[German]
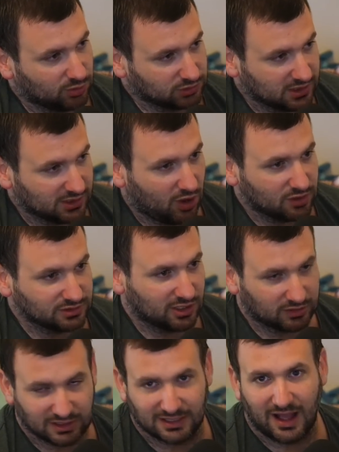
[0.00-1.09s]
100.000
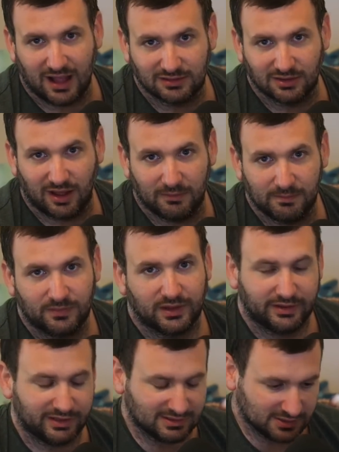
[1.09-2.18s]
Leute die Karte haben,
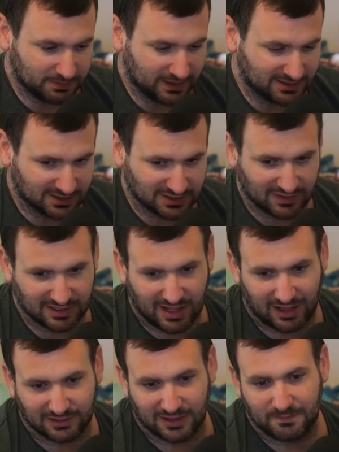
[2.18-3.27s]
ist es besser, als wenn eine
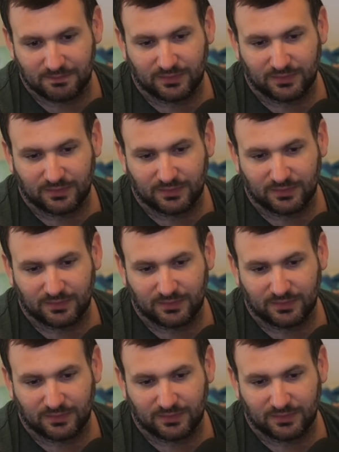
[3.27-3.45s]
Karte